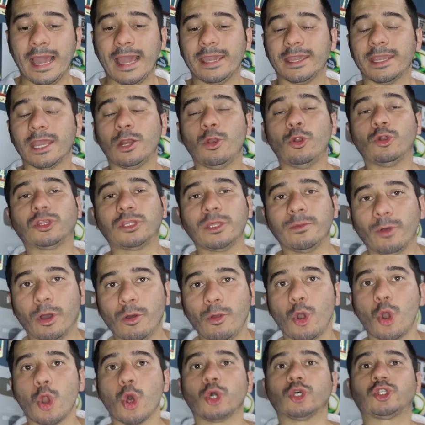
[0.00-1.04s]
Y el último,
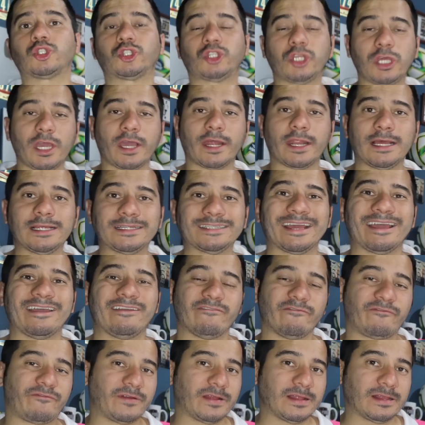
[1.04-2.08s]
los Tigres
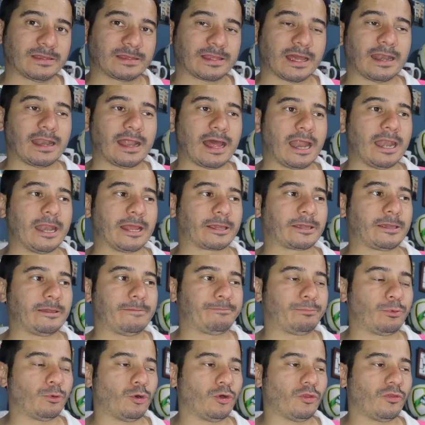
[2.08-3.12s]
enfrentan al
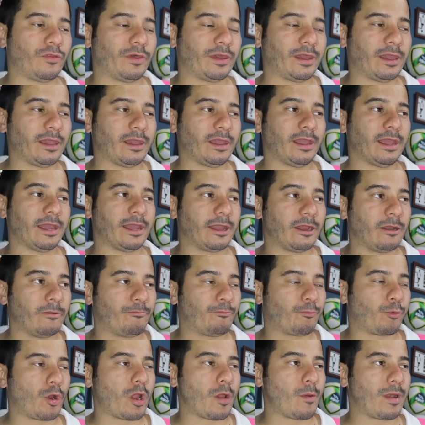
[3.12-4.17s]
equipo de el
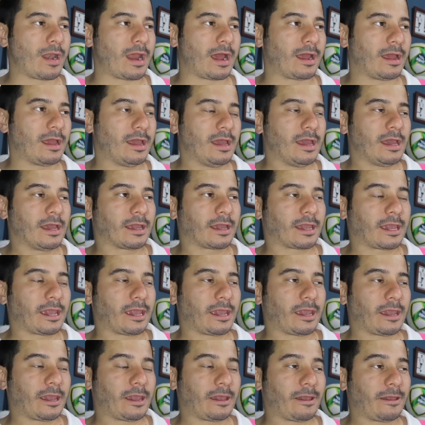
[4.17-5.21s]
Puebla,
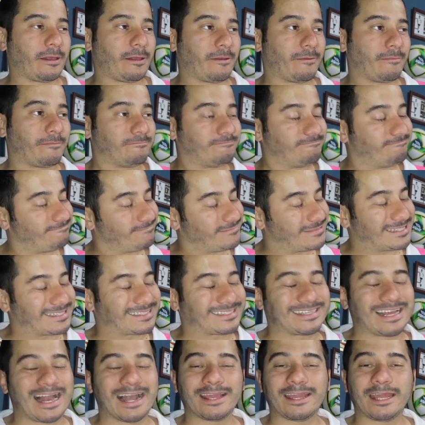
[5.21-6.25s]
que
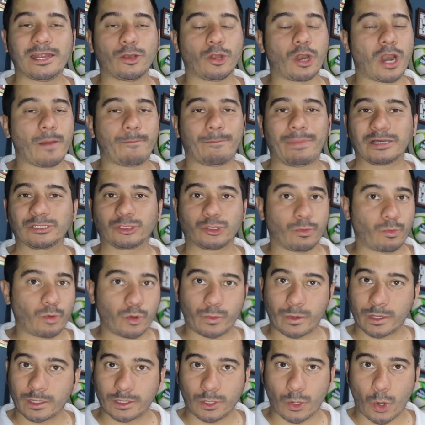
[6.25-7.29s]
si alguien no la pasó muy
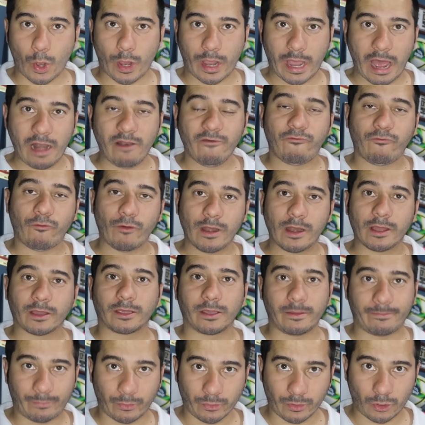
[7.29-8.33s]
bien de local fue el
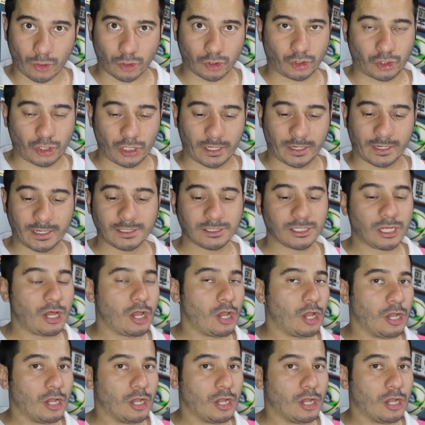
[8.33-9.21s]
equipo de los Tigres.